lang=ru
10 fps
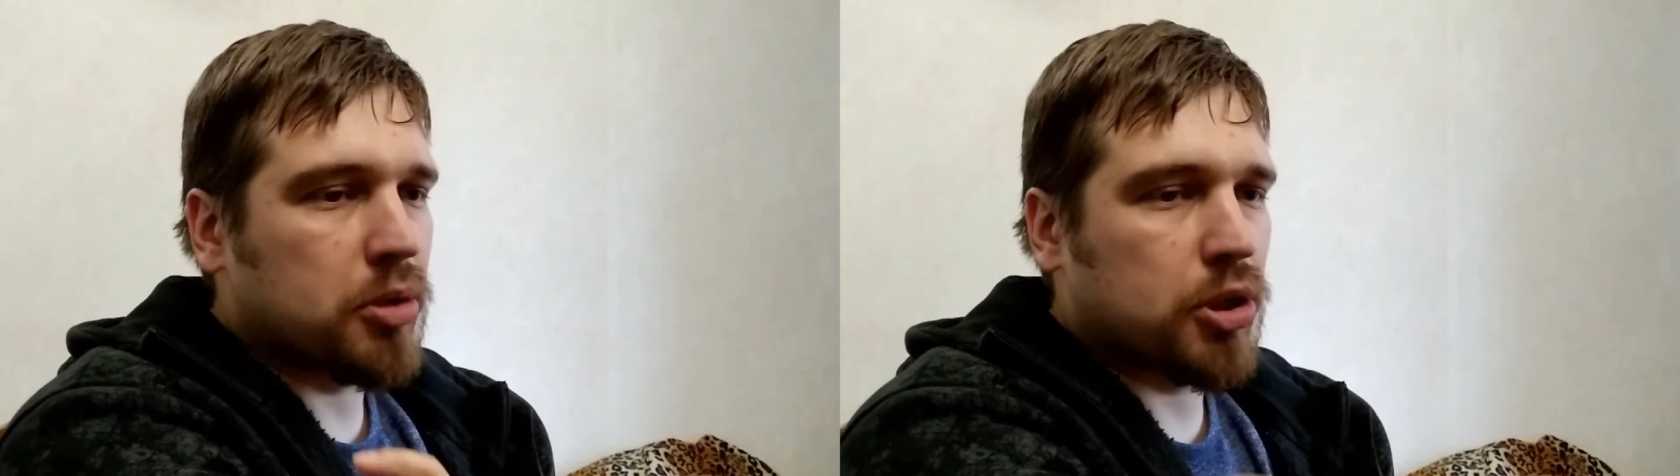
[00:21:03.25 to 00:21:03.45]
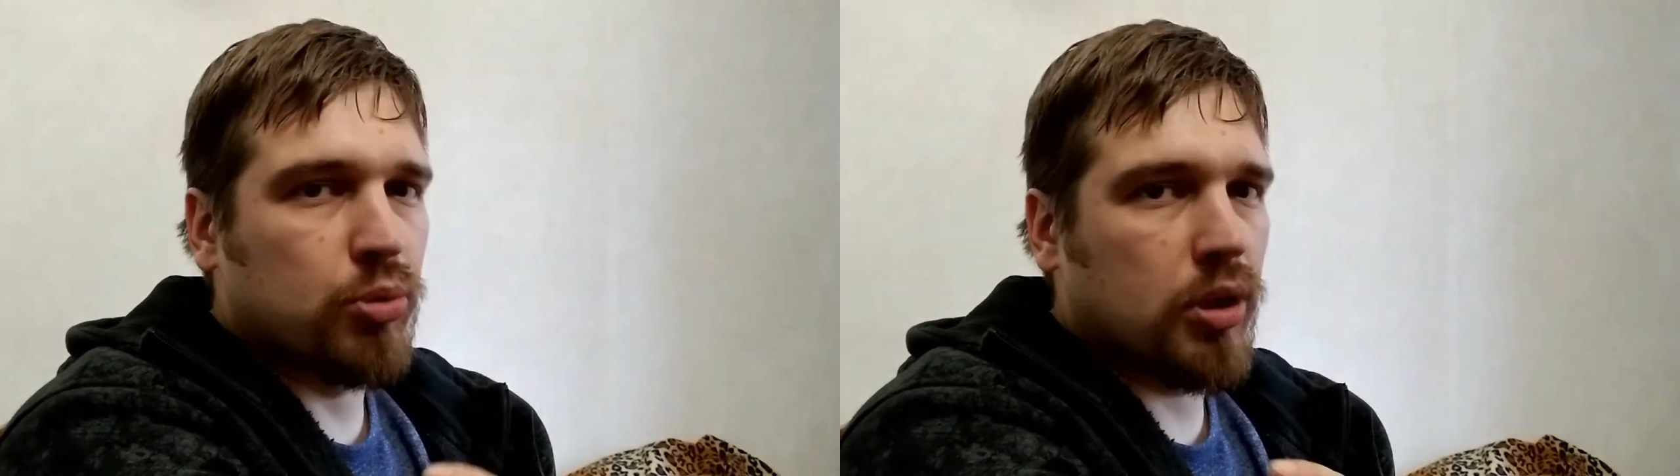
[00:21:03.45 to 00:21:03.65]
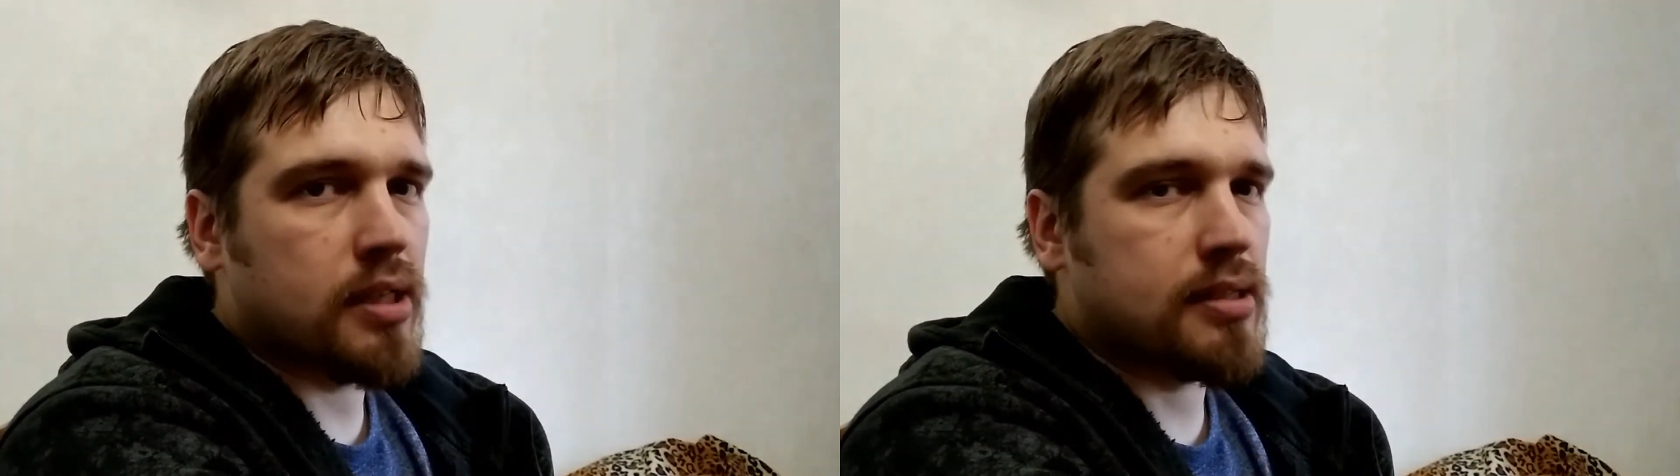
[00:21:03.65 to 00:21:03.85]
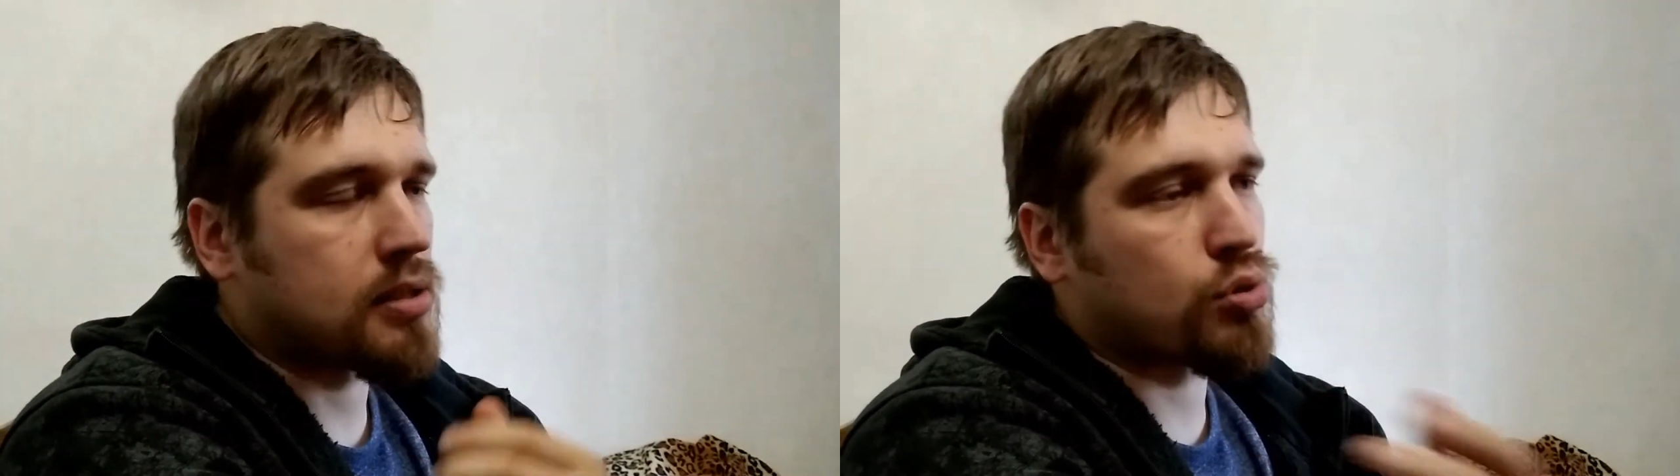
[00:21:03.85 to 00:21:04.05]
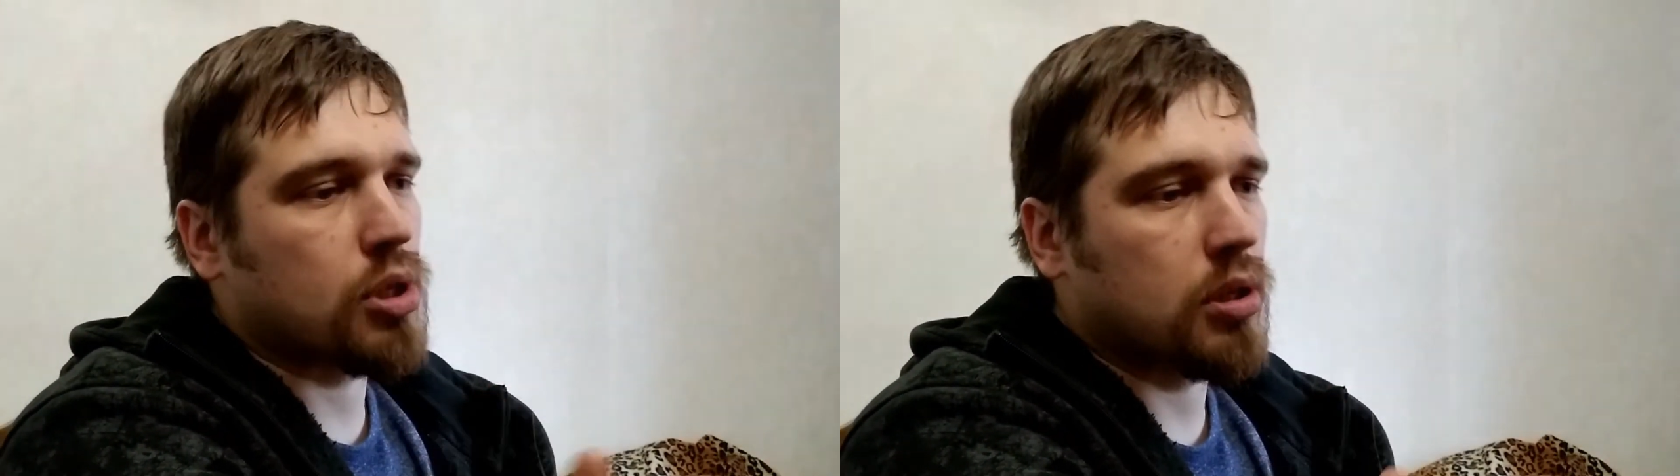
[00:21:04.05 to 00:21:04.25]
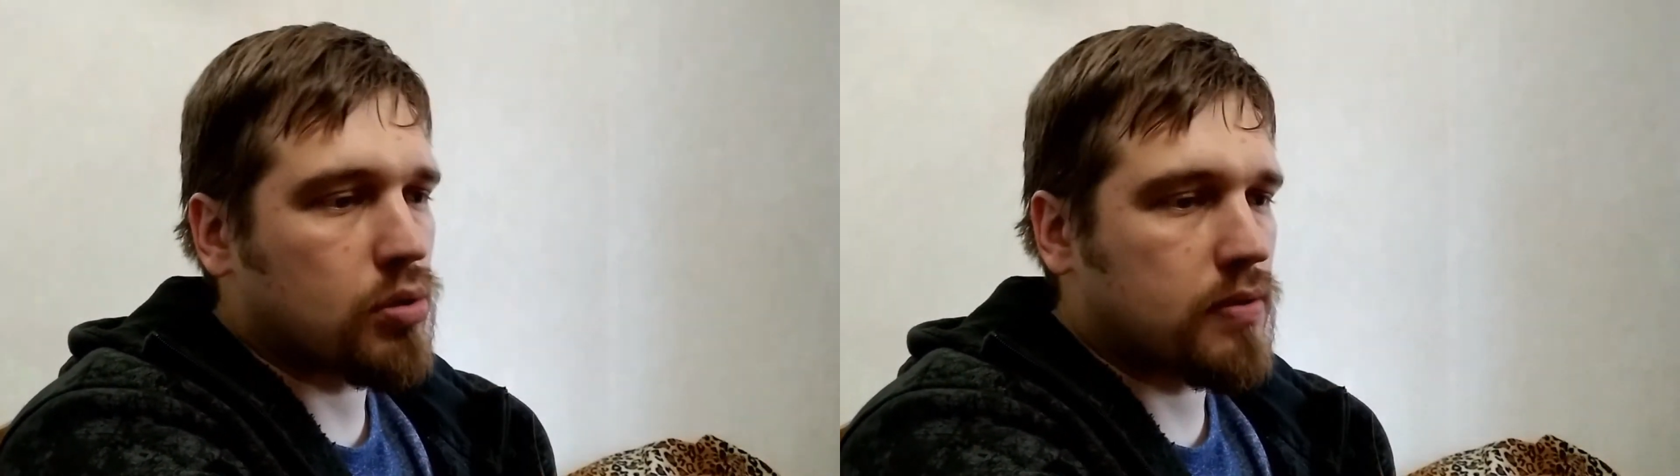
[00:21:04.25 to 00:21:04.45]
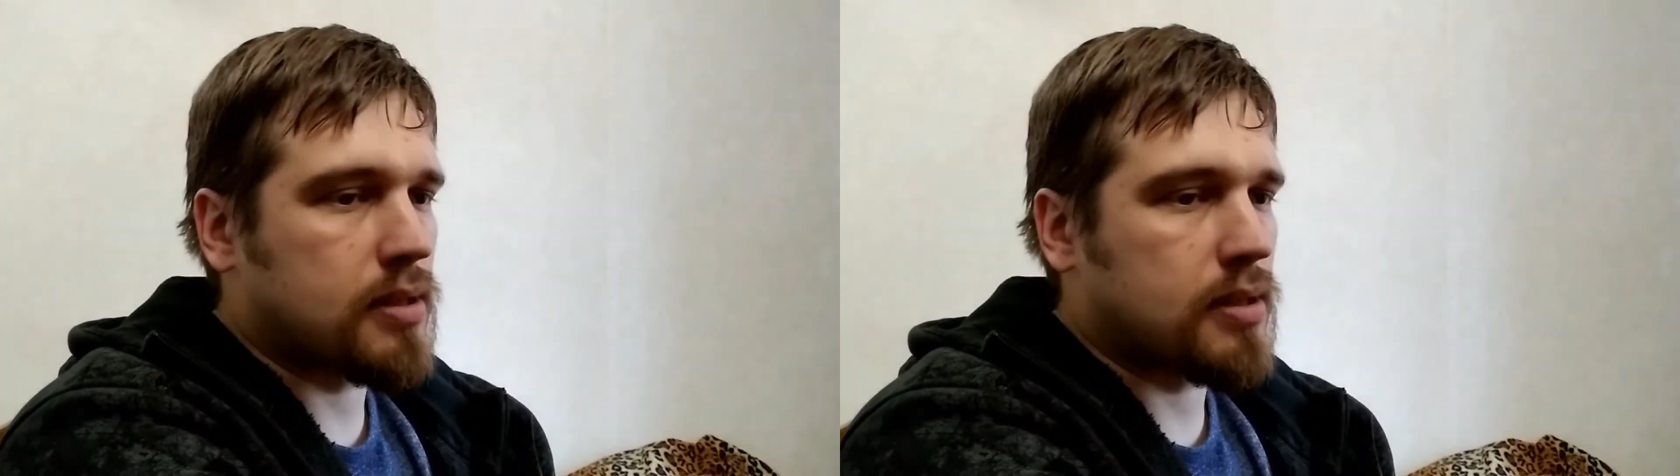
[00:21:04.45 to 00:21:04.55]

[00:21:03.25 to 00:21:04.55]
почему я сразу же говорю